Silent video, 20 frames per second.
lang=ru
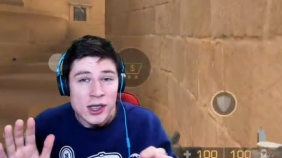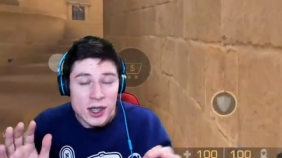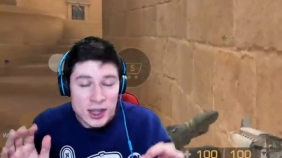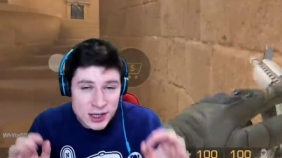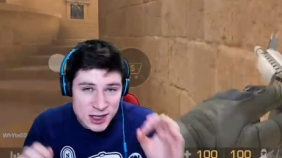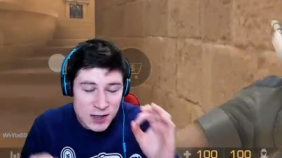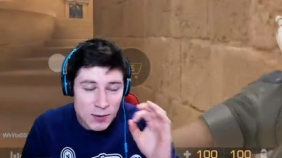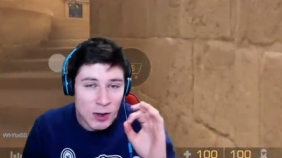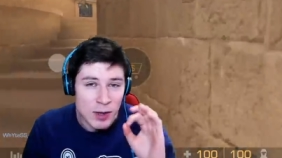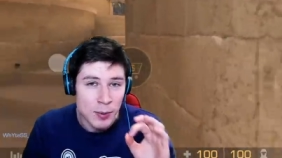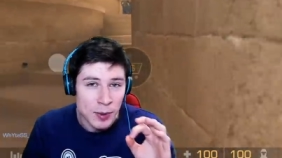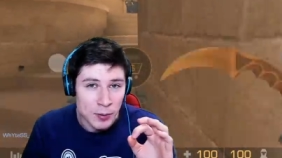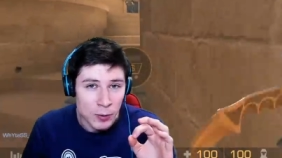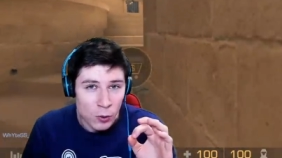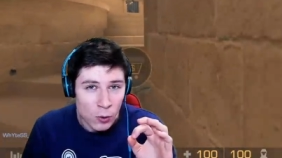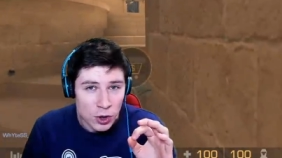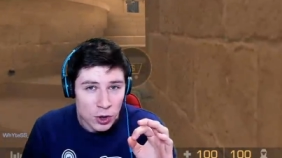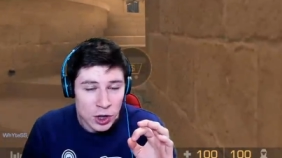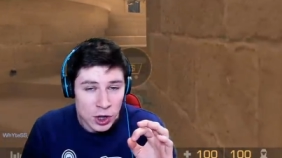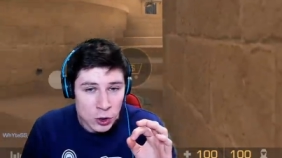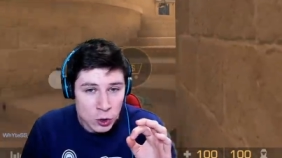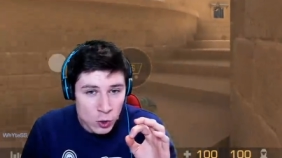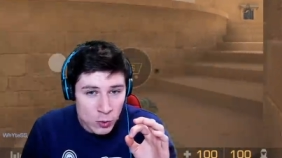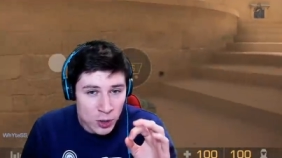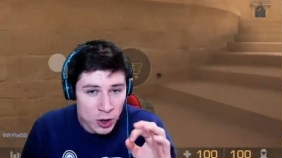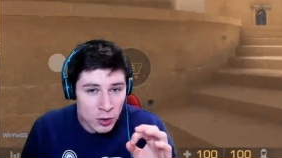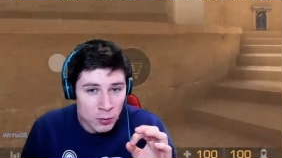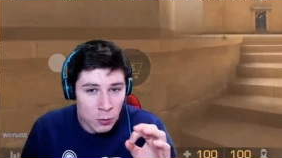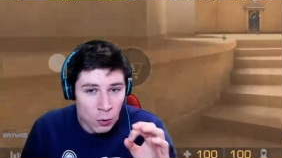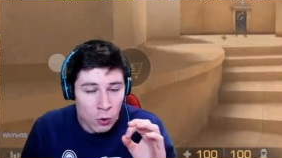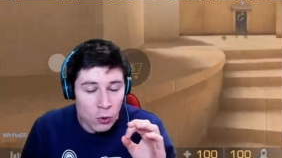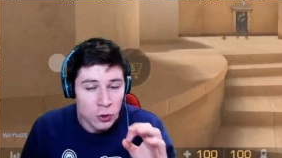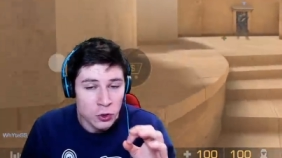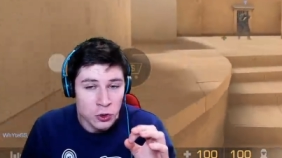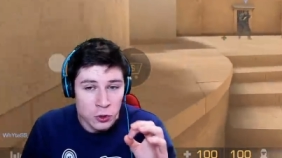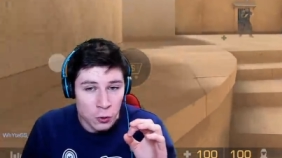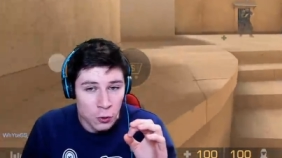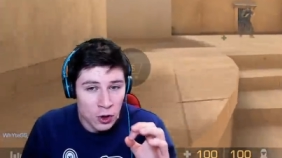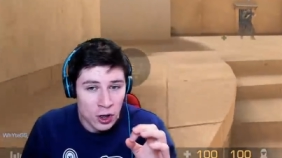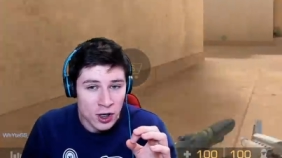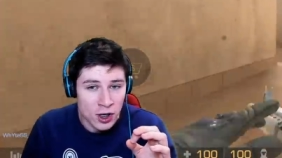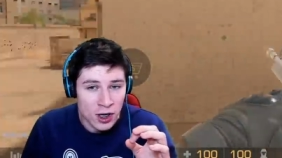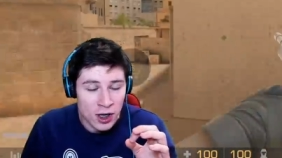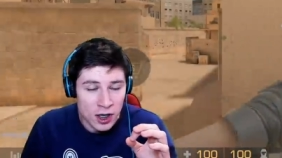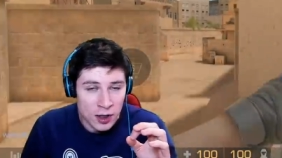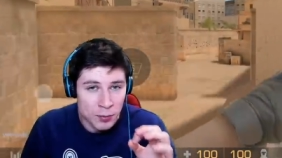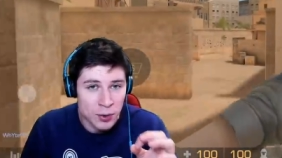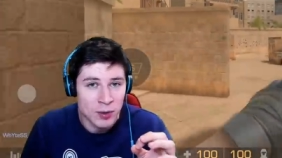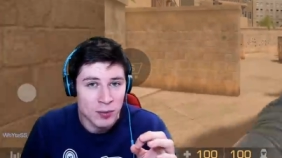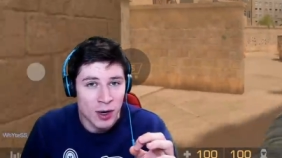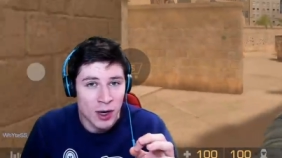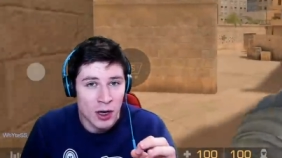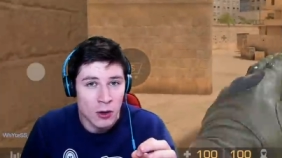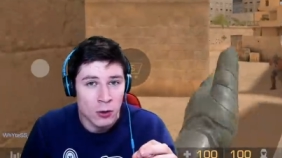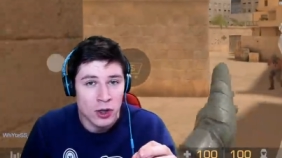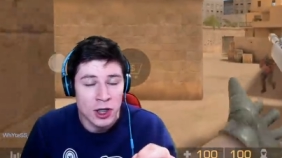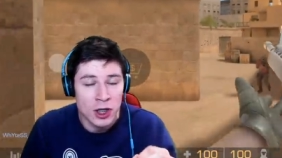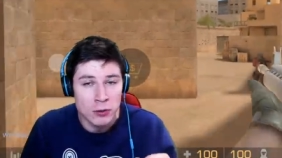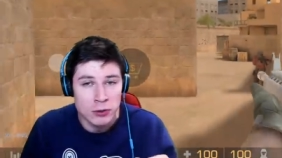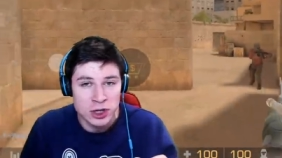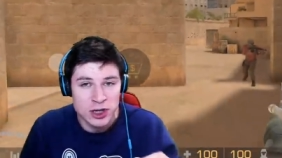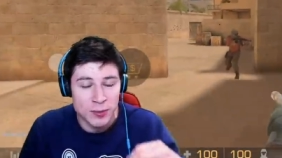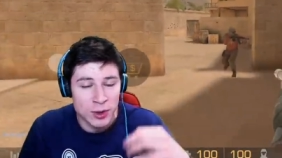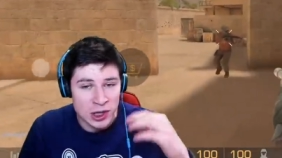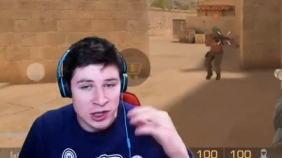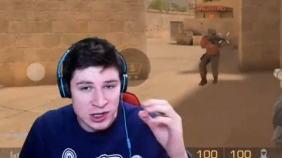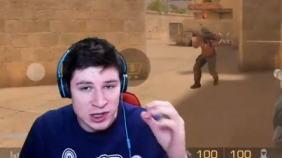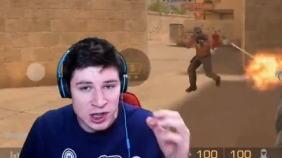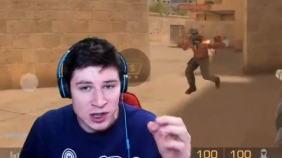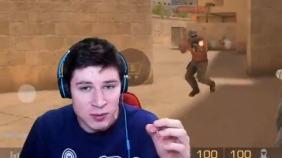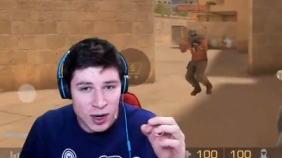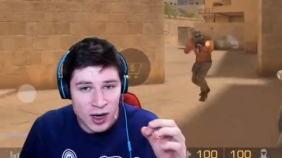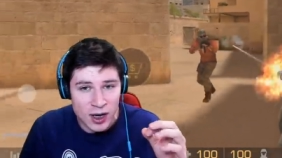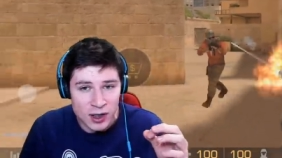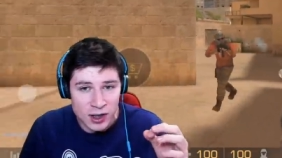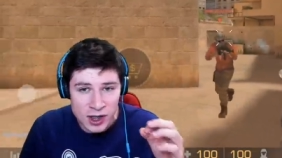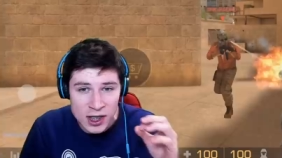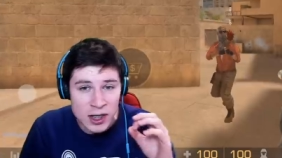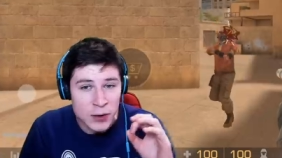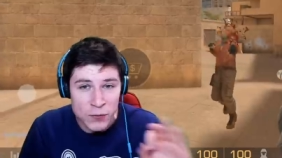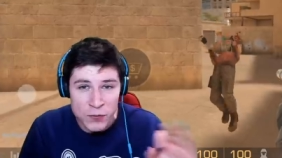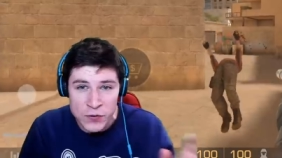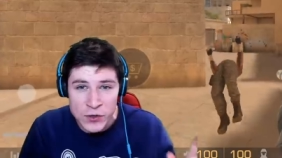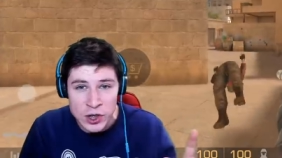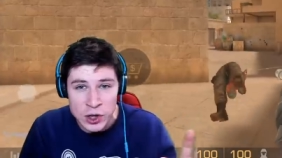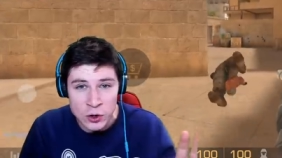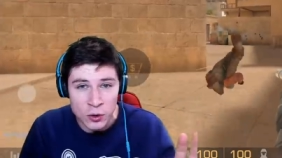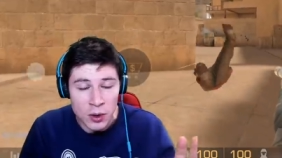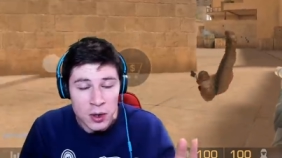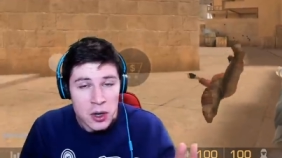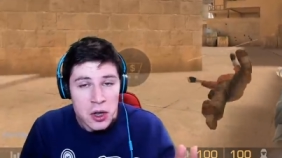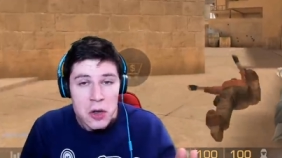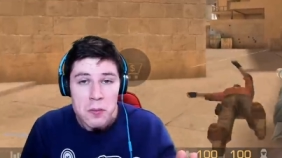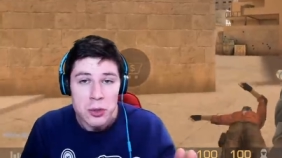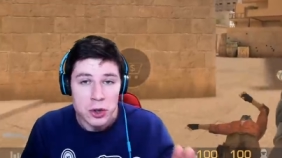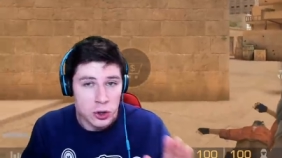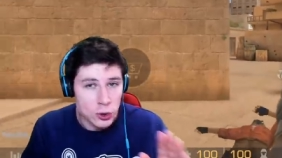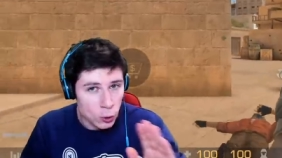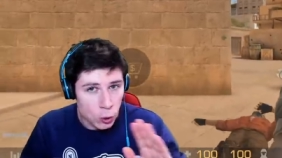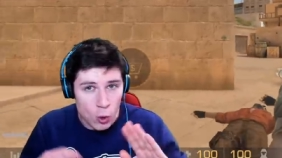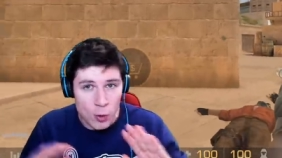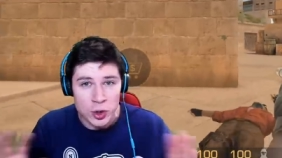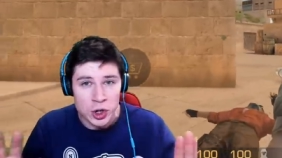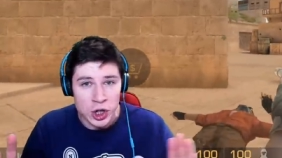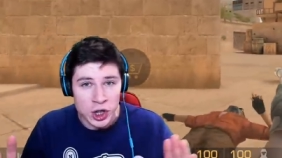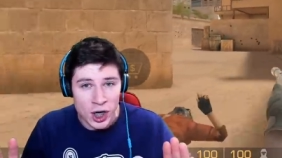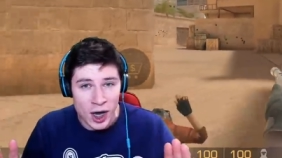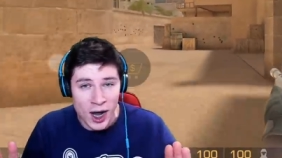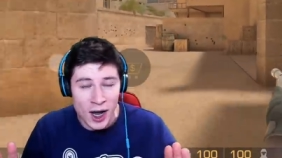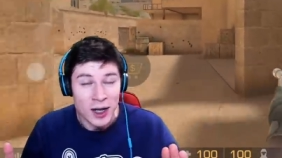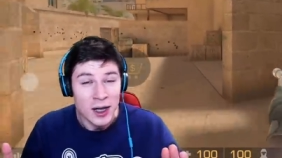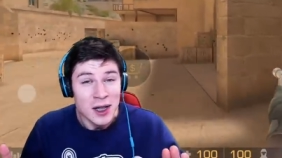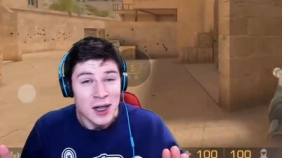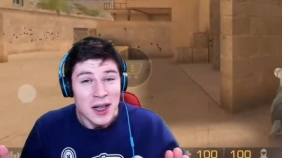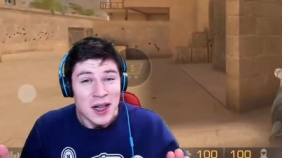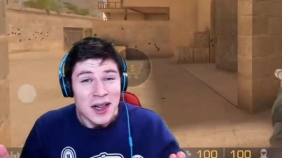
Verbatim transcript: раздавать промокоды ютуберы могут только, как я понимаю, или у себя на стримах, или в видео. По-другому никак.